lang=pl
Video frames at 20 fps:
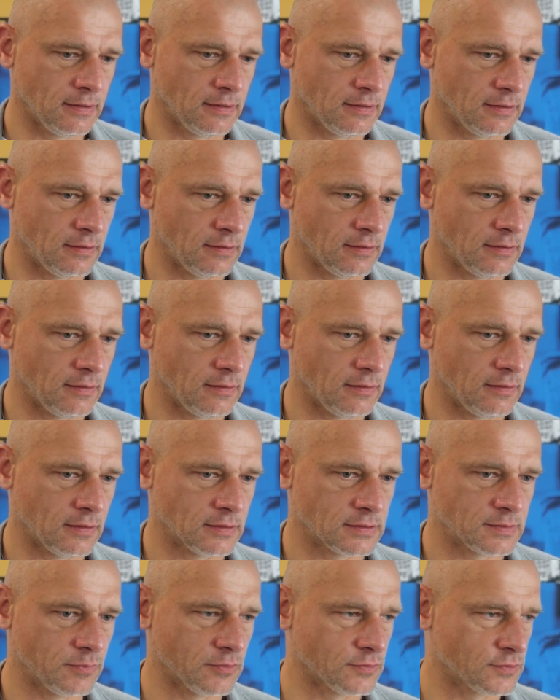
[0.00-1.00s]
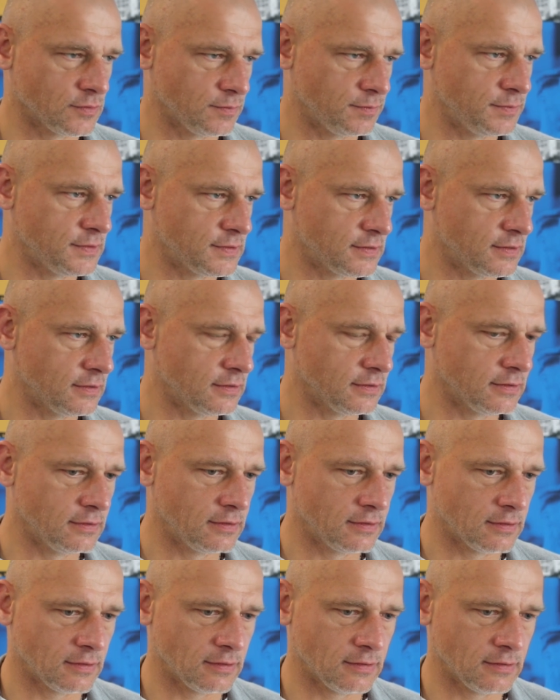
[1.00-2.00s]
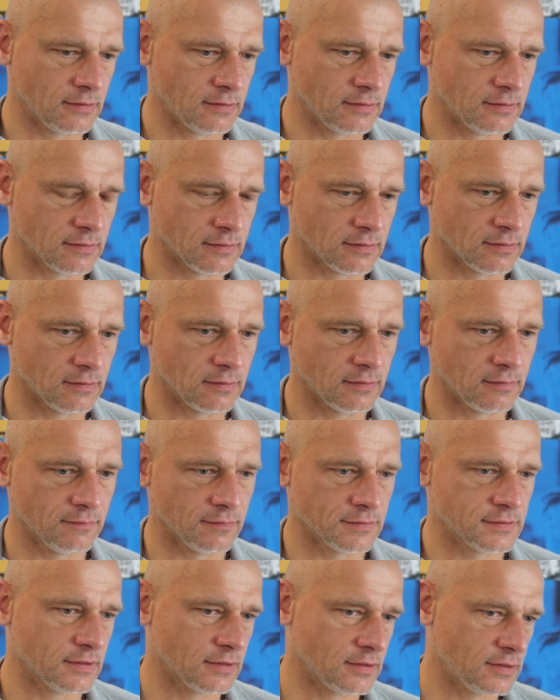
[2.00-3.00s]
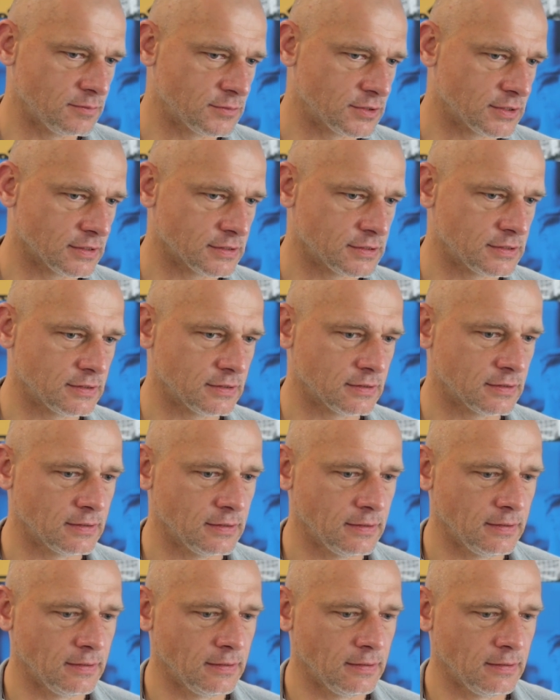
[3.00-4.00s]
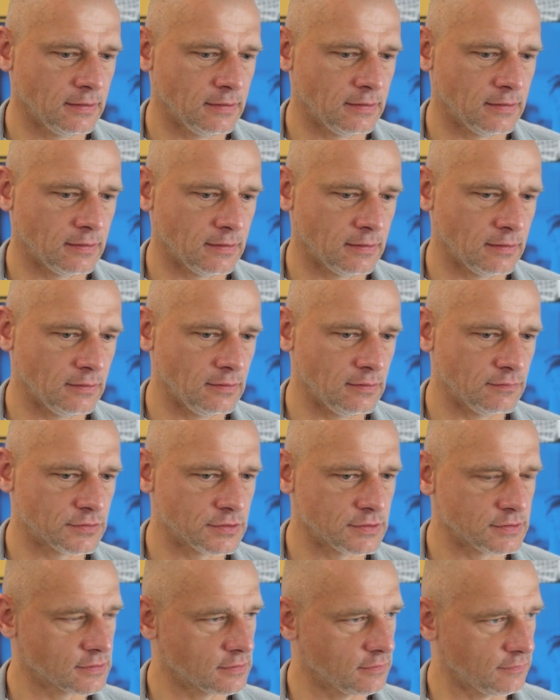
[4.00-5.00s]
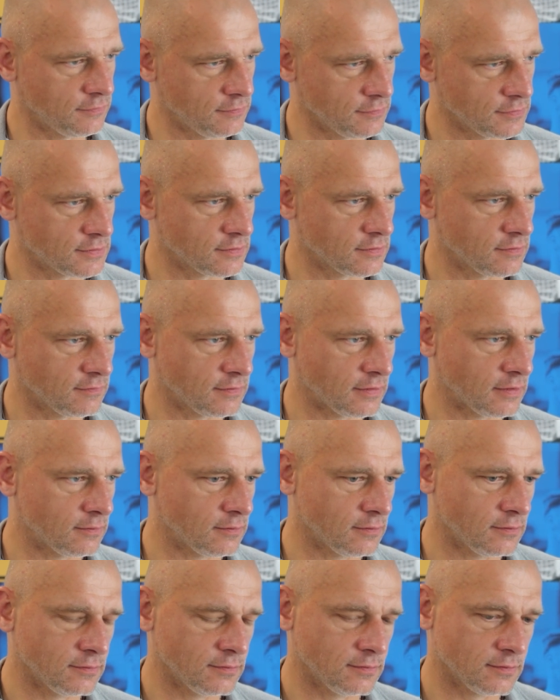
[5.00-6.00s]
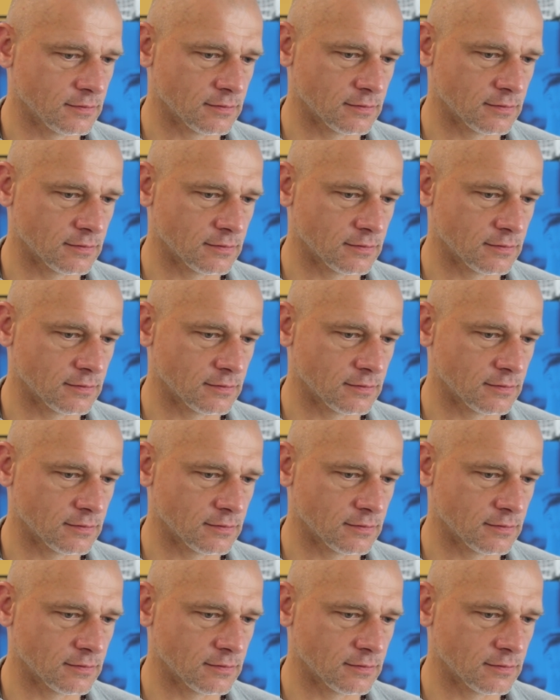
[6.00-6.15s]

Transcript: e, na sposób i styl gry e, w ostatnim czasie. Nie wszystko funkcjonowało